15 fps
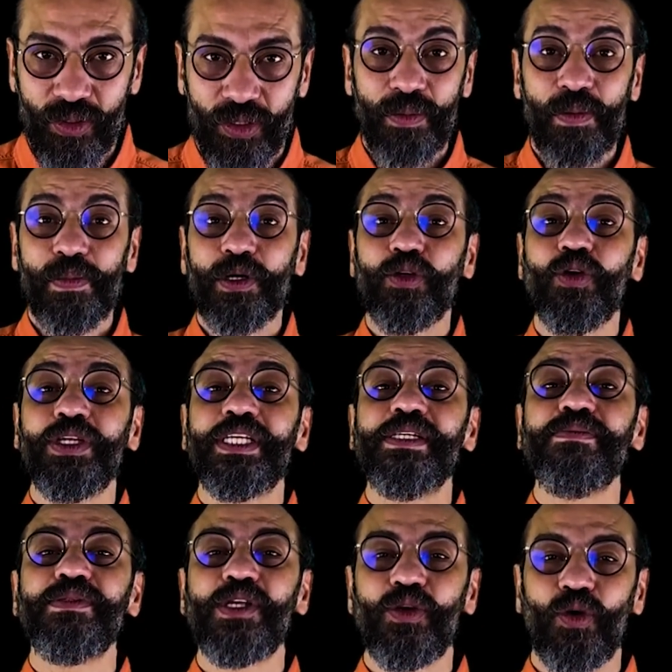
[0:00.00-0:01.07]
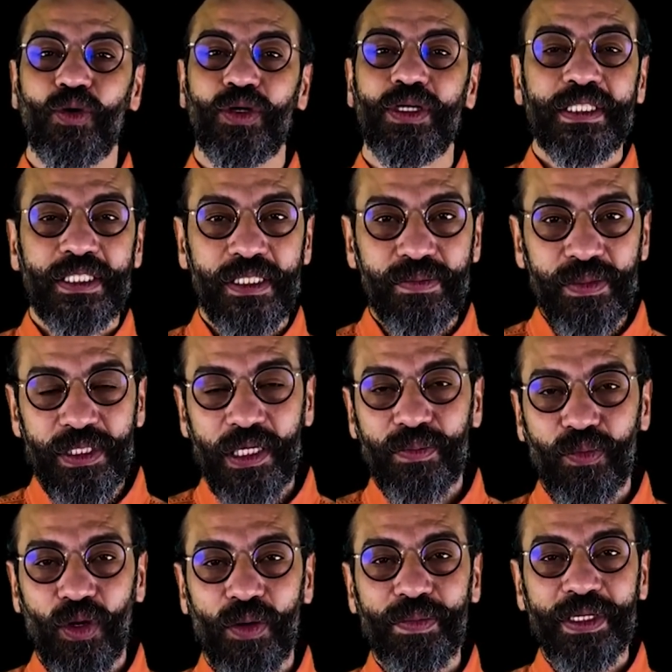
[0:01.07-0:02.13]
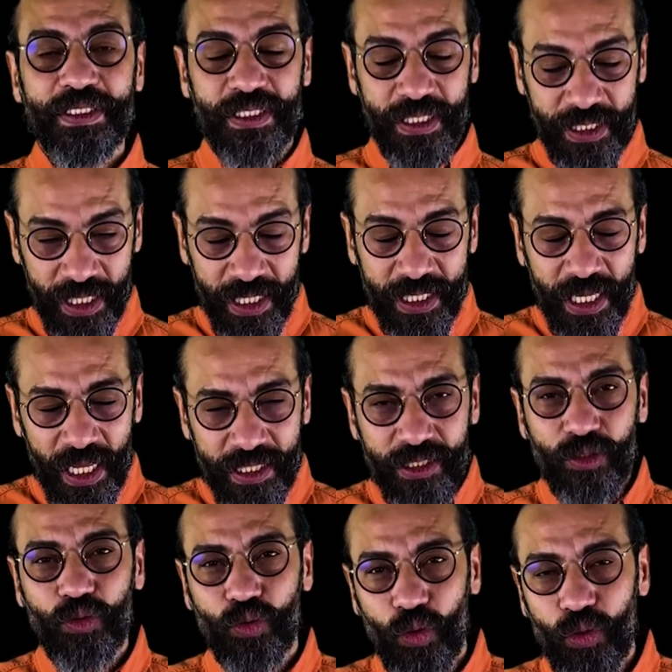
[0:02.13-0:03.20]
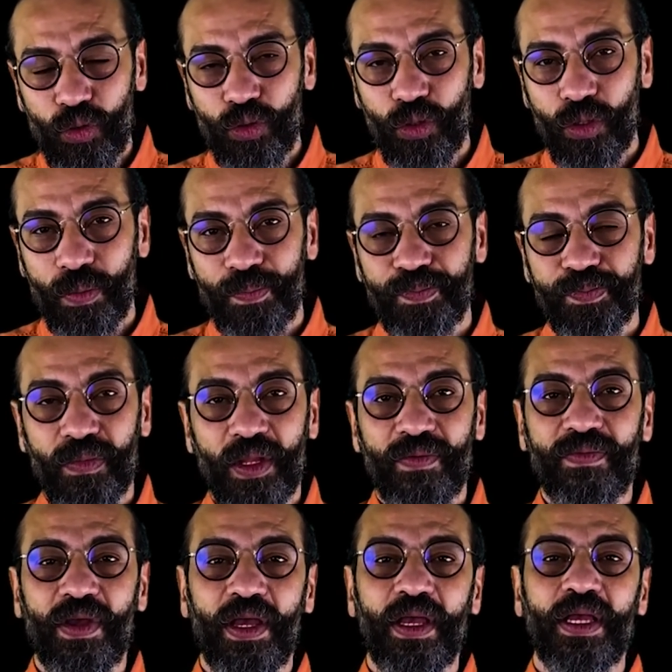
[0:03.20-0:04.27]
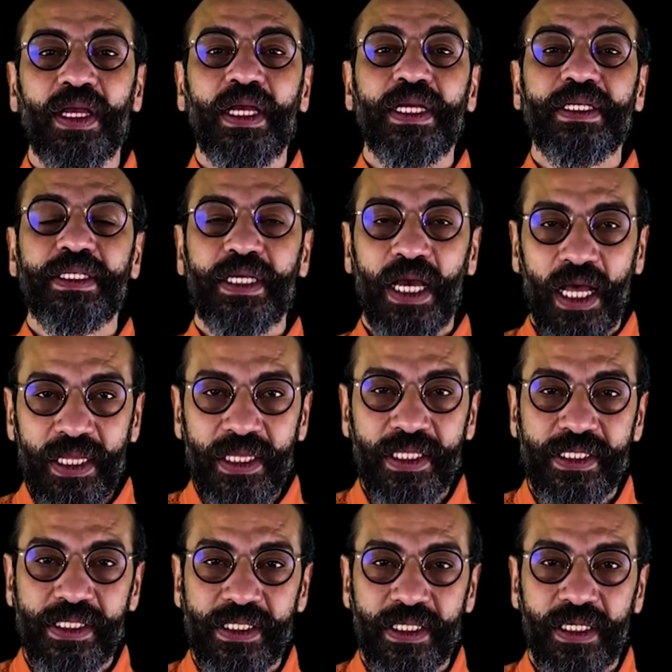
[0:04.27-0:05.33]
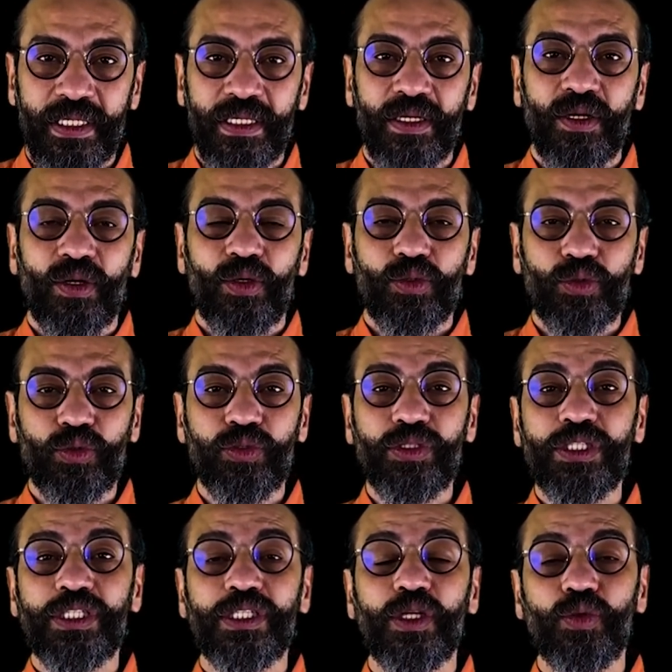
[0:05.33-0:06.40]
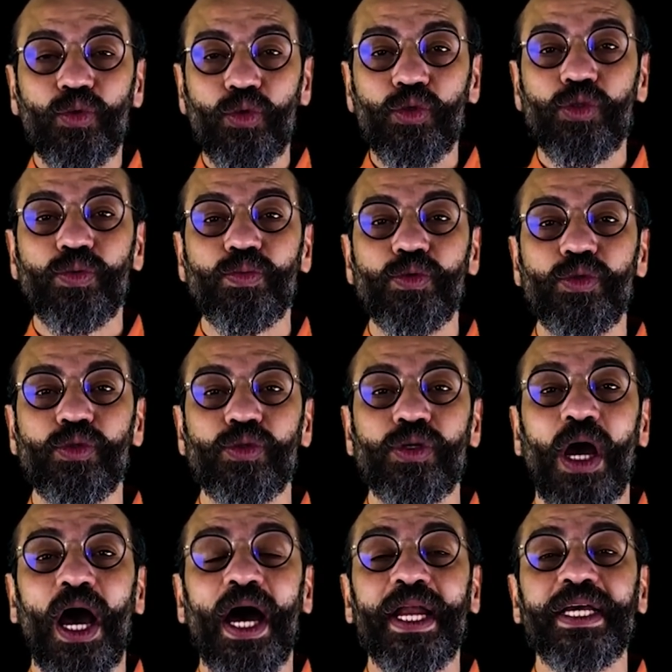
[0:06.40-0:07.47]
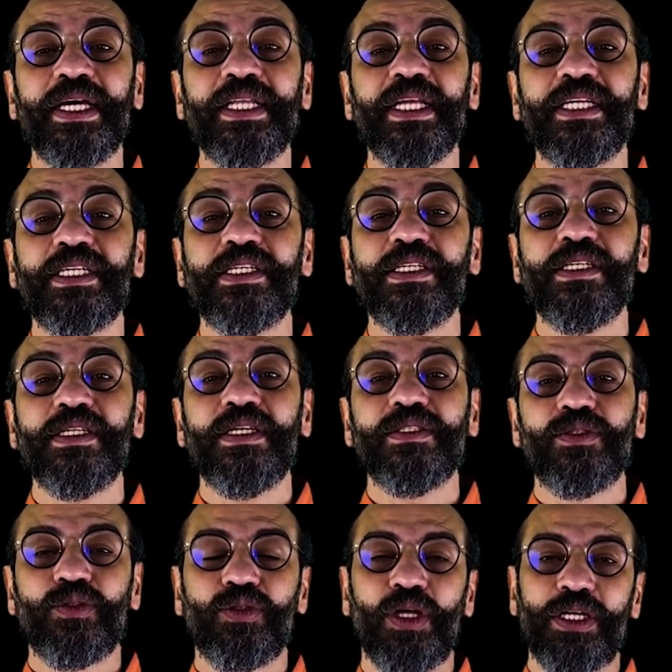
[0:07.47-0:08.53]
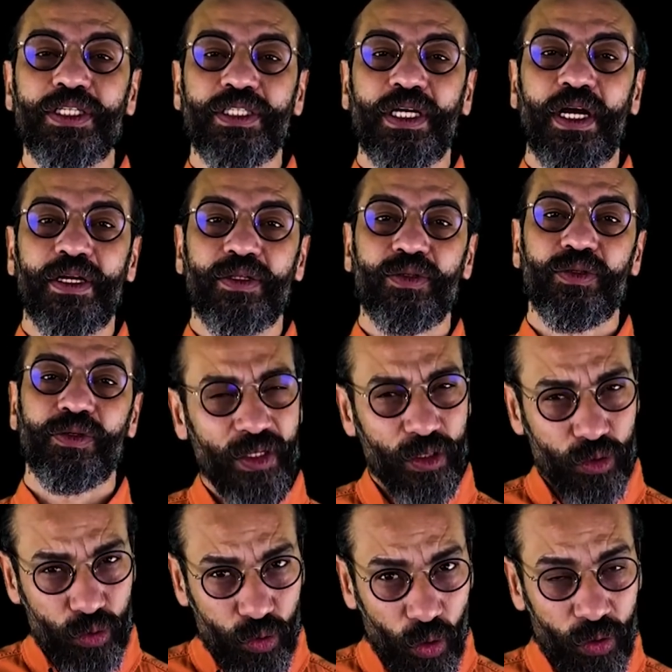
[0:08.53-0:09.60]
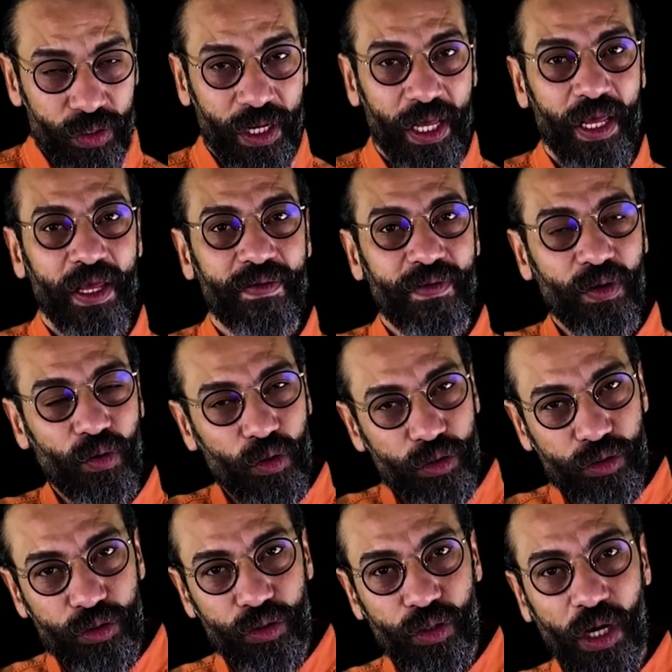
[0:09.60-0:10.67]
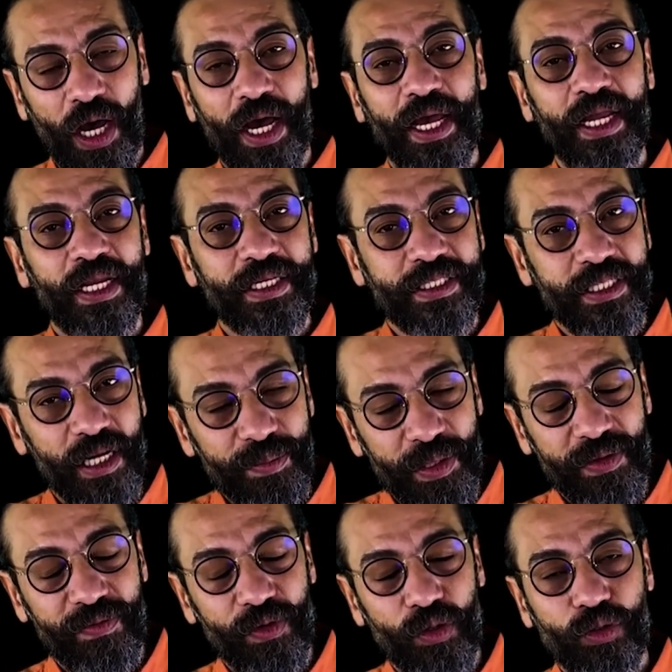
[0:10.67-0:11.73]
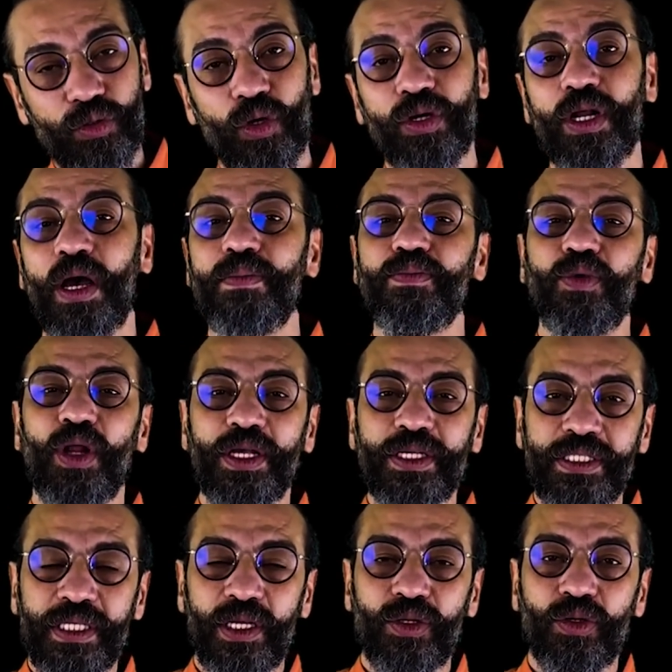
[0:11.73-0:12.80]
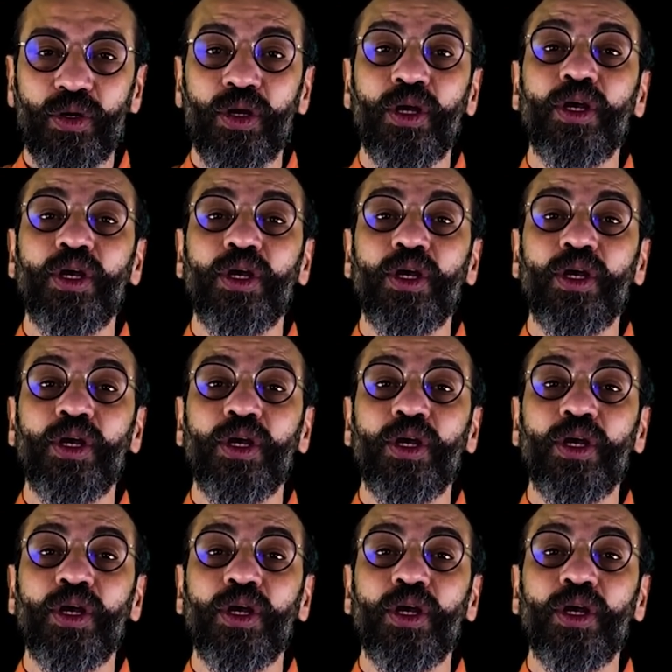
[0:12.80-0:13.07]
Ama bakıyor kimse yok. Kimseyi bulamayınca geri kendisi dönüyor ve kendisi Sünçle düşmüş arkadaşını sudan çıkartıyor. Sonra eve koşuyor, ailesine haber veriyor. Sonra ambulans geliyor.